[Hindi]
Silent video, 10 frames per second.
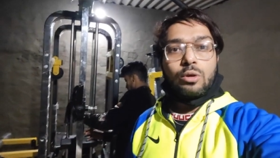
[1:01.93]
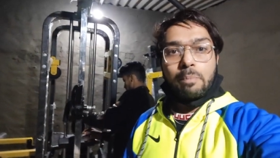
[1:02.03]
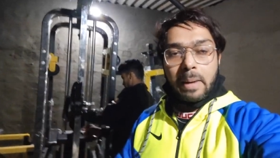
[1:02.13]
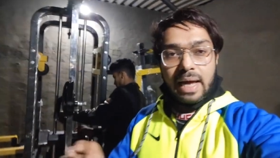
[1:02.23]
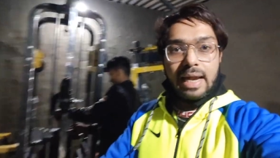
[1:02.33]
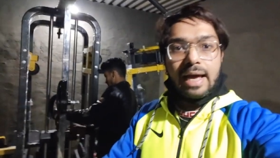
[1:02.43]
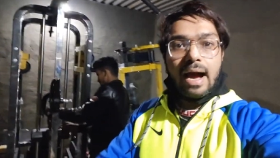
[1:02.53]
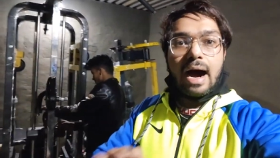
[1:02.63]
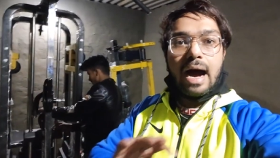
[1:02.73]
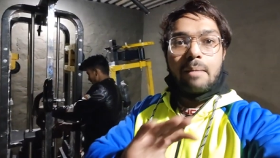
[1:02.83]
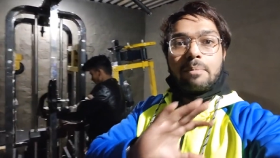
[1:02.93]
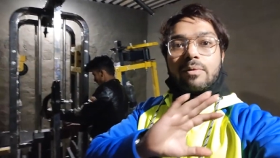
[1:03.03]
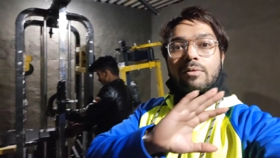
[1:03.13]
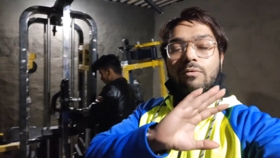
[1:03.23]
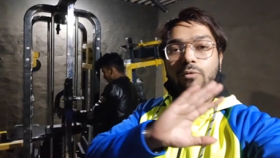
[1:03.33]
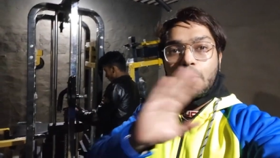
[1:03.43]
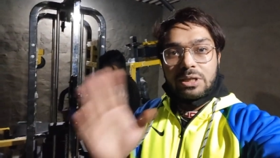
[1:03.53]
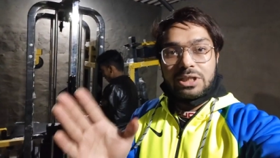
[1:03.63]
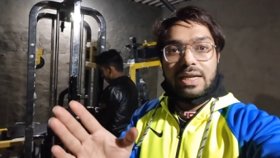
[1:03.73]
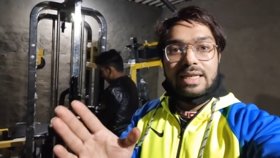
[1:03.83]
तो पहले आप वो
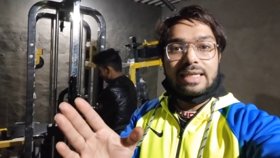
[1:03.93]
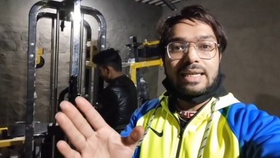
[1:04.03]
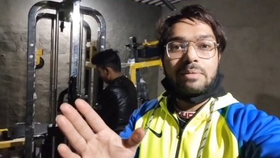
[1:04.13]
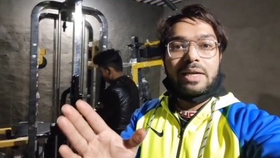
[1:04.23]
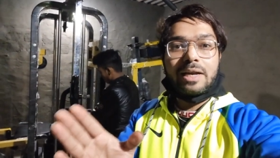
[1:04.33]
मशीन का सेटअप